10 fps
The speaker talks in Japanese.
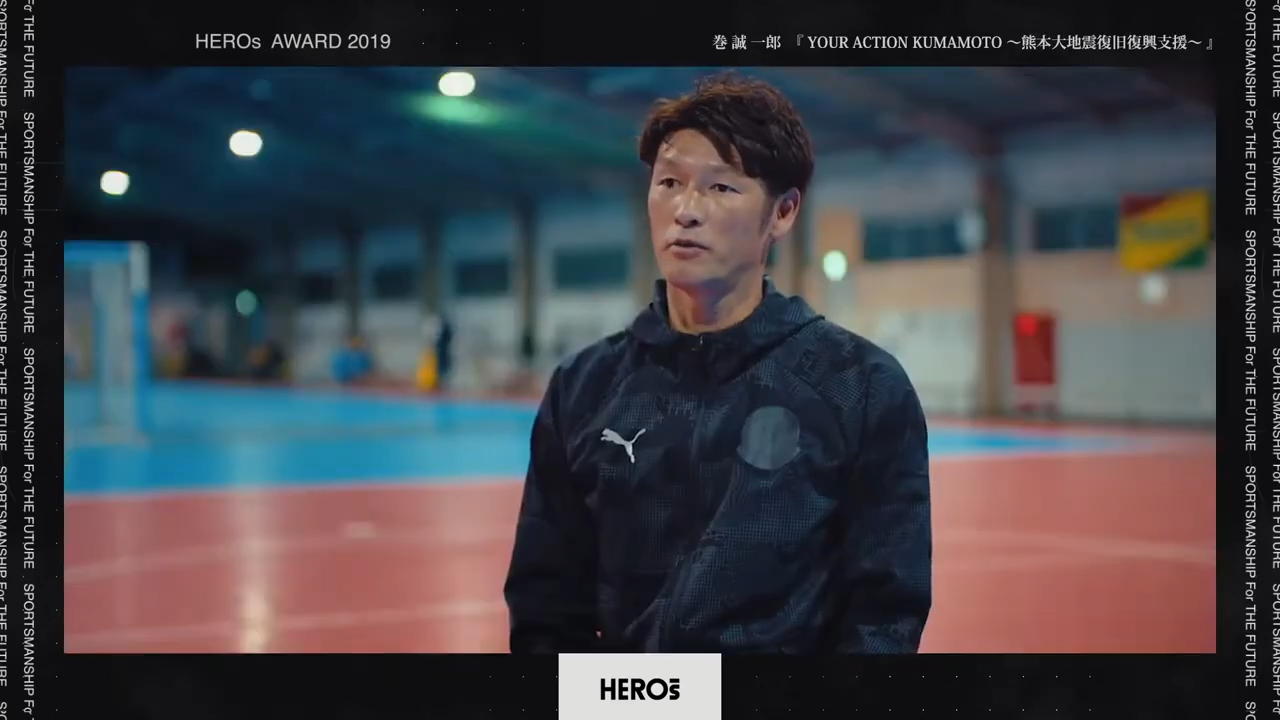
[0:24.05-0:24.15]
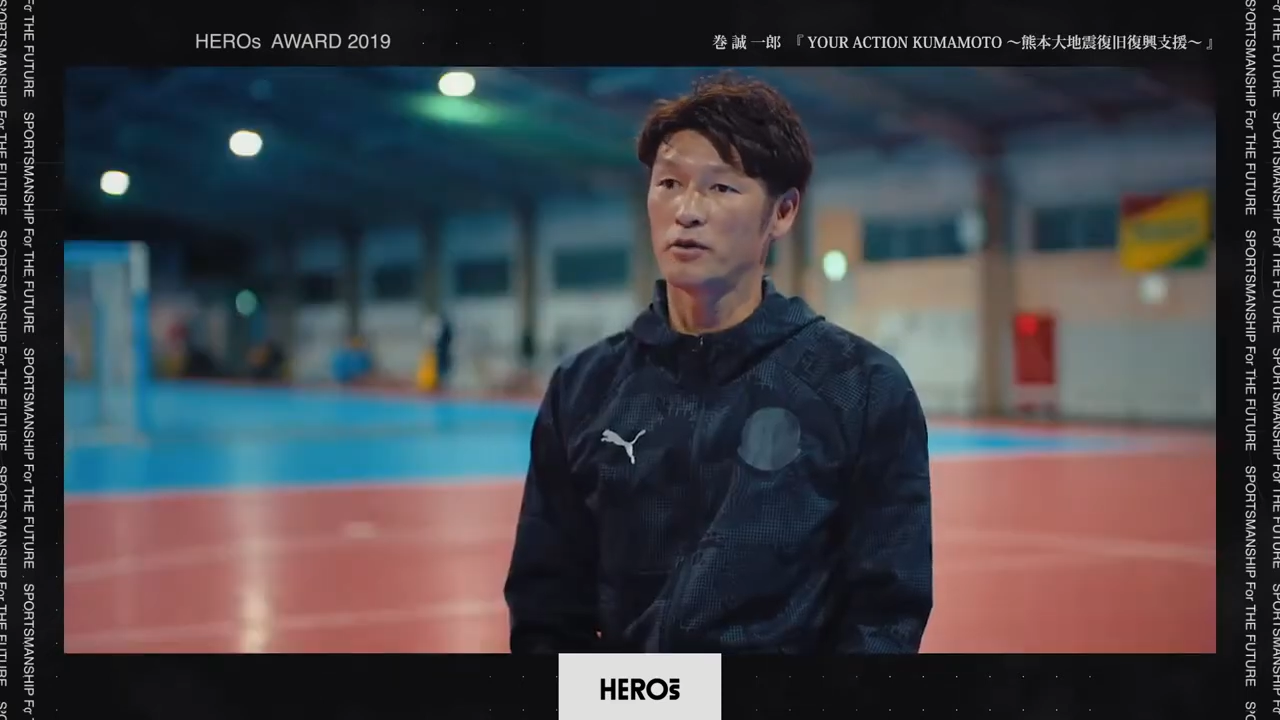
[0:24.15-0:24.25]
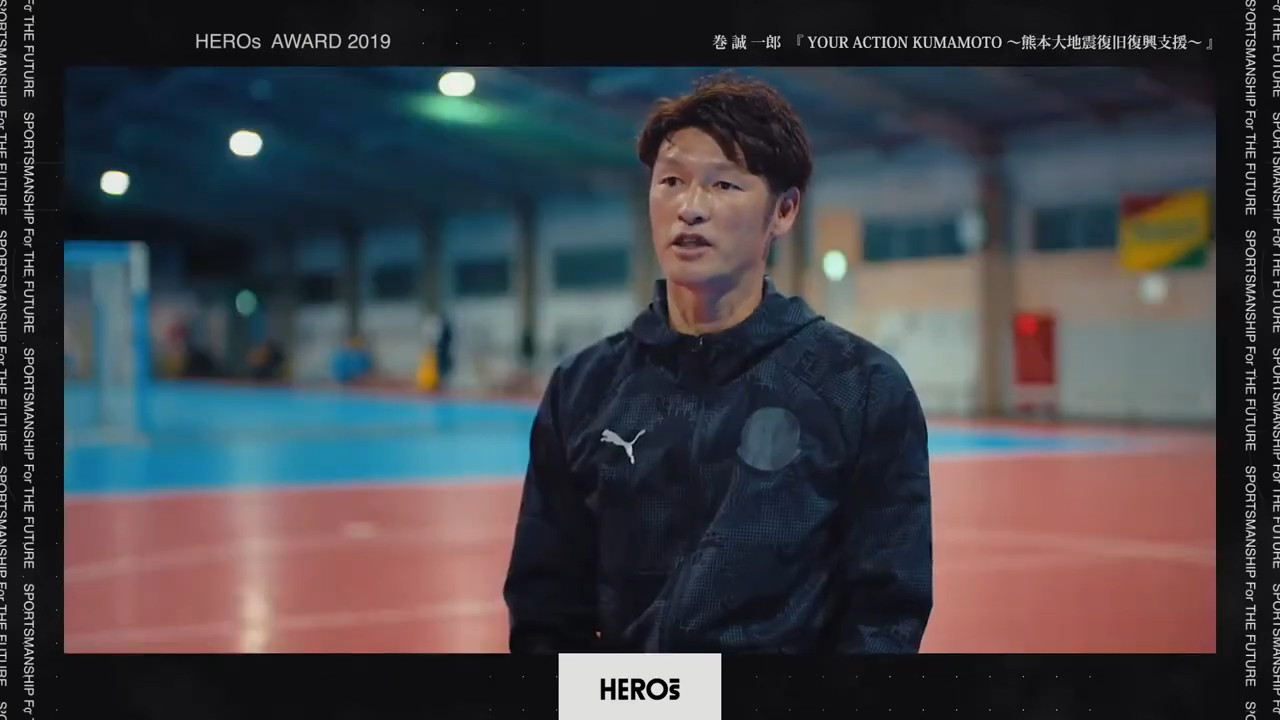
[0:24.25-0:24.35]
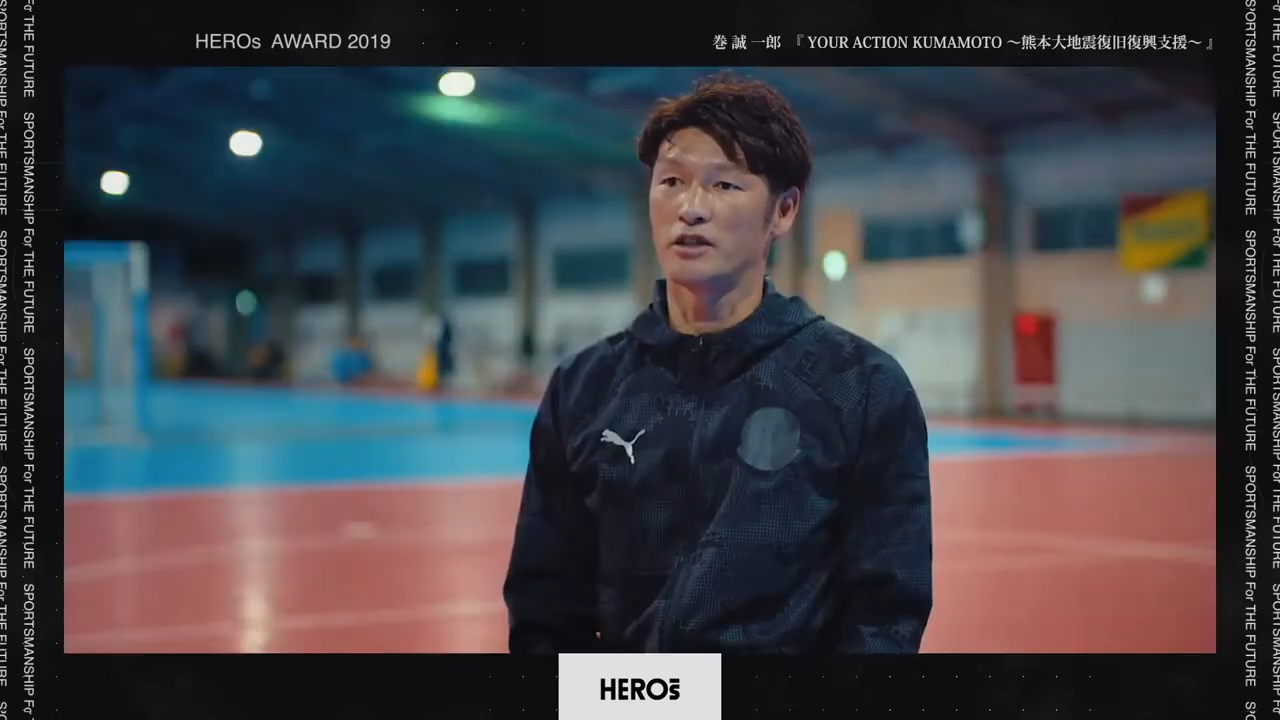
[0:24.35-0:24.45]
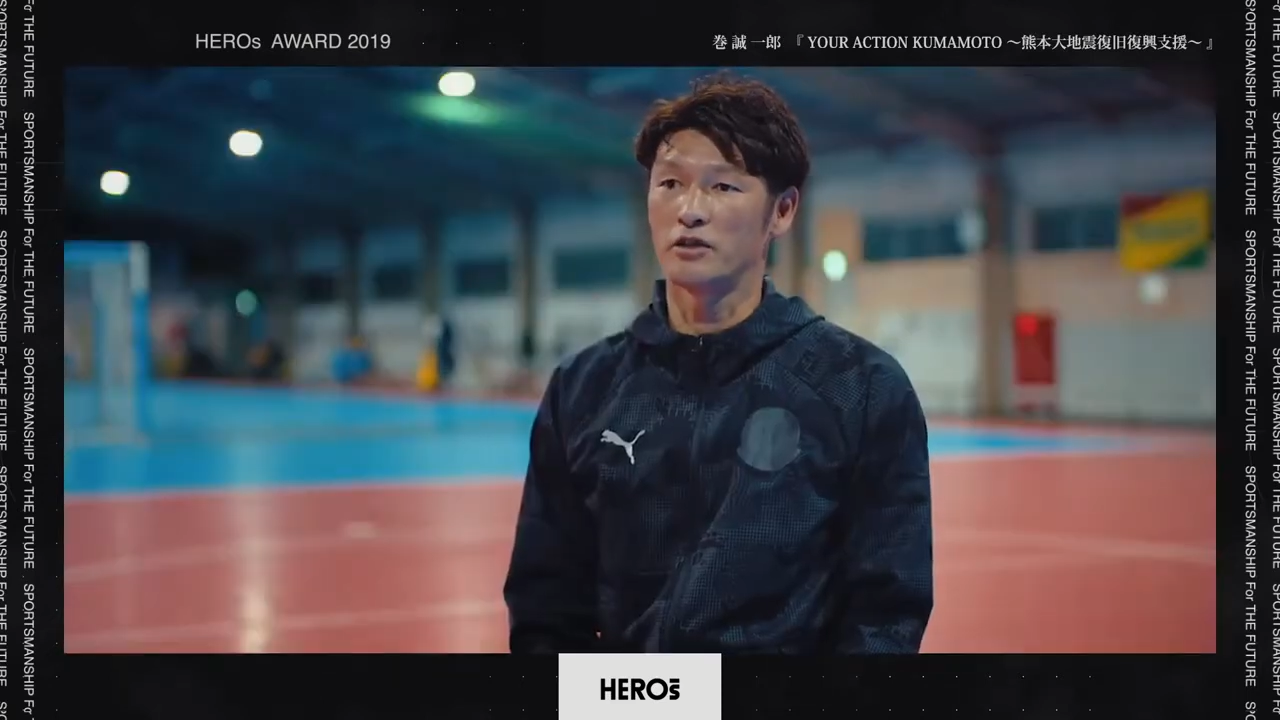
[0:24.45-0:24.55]
子
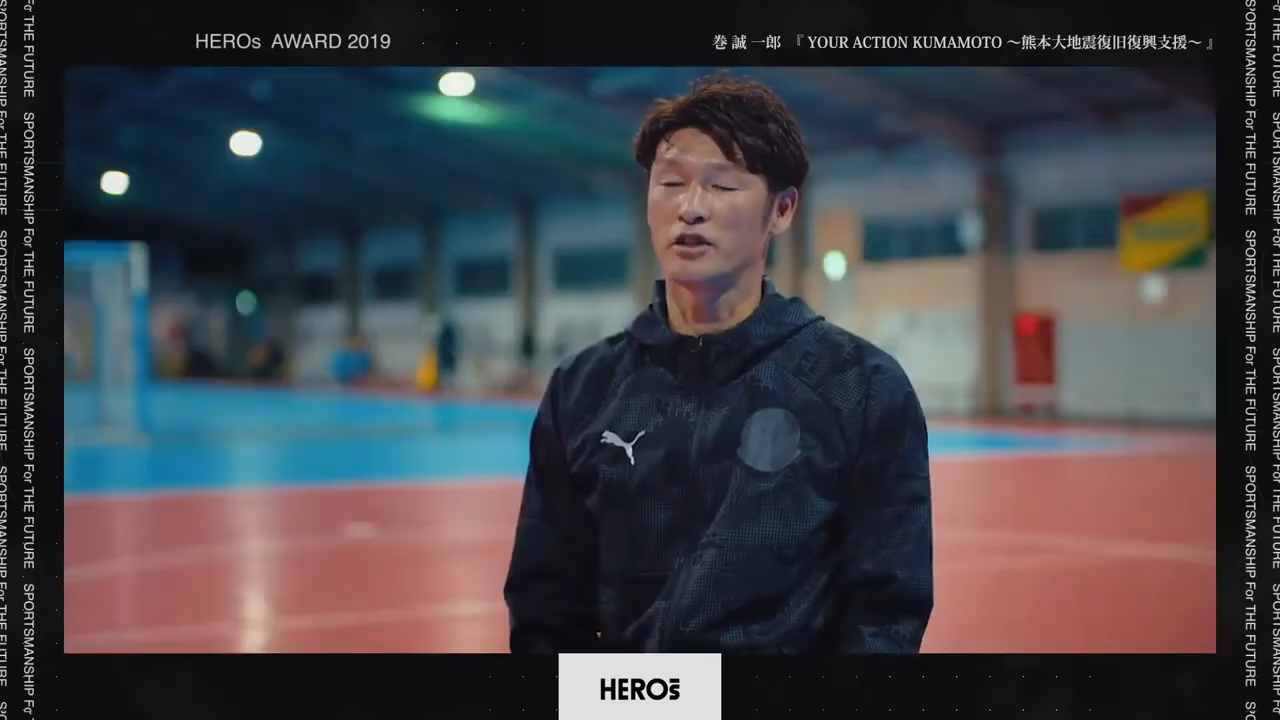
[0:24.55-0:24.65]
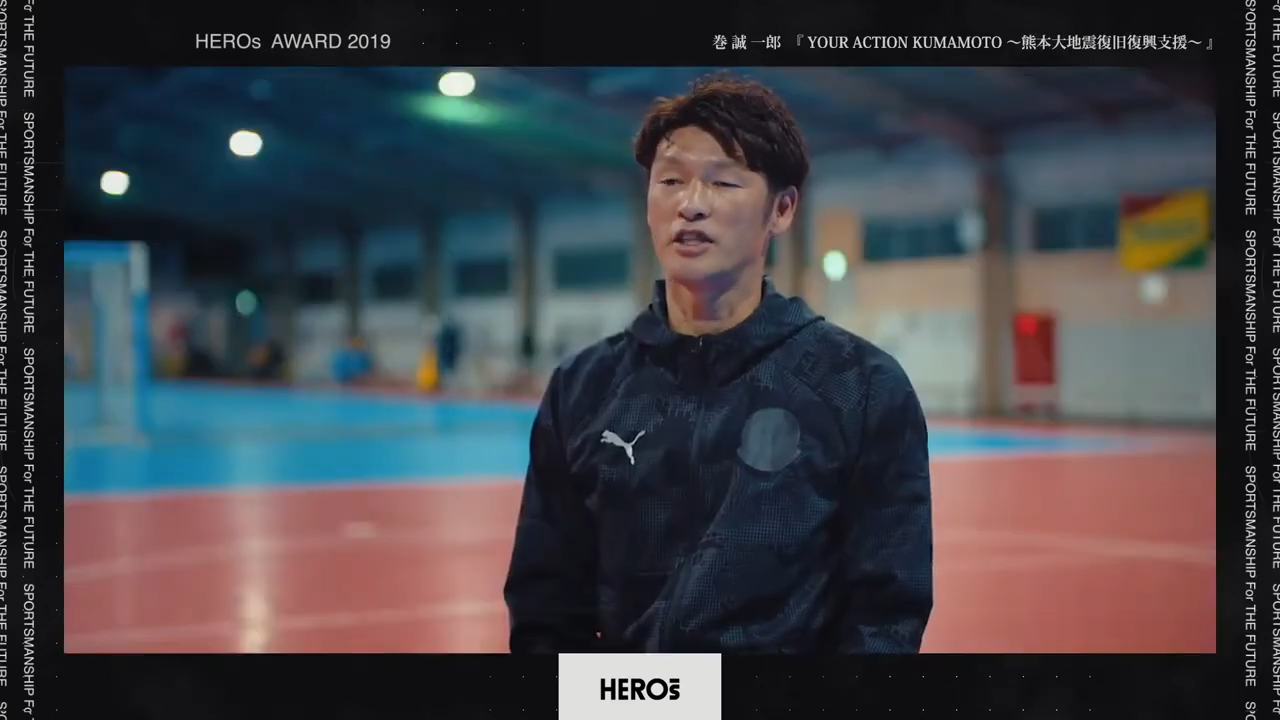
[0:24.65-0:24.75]
供たちの